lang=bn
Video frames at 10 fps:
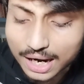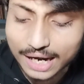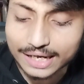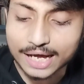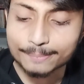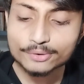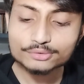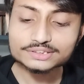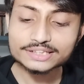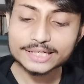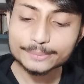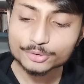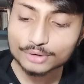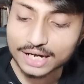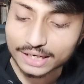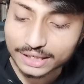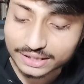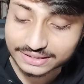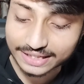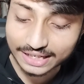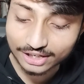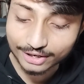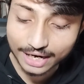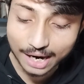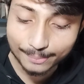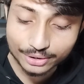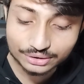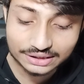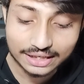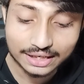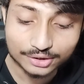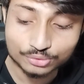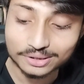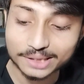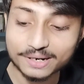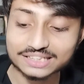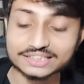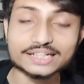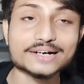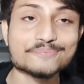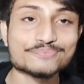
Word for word: আই হ্যাভ নো স্লিপ টু নাইট সেই কারণে আমিও সারা রাত ঘুমাতে পারছি না